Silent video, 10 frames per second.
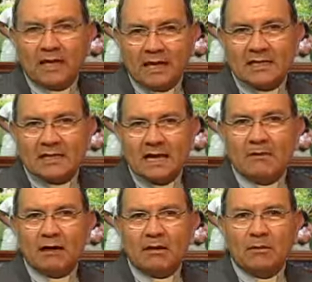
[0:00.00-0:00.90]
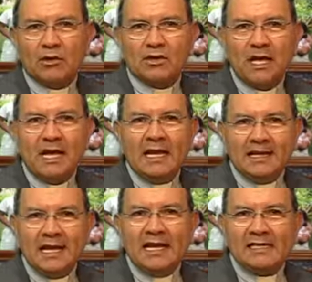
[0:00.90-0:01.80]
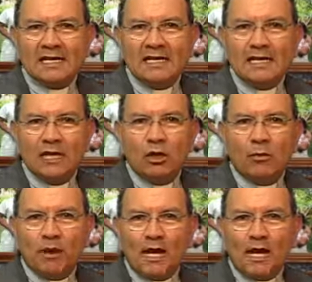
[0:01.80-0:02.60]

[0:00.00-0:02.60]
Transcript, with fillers: que celebramos tiene sentido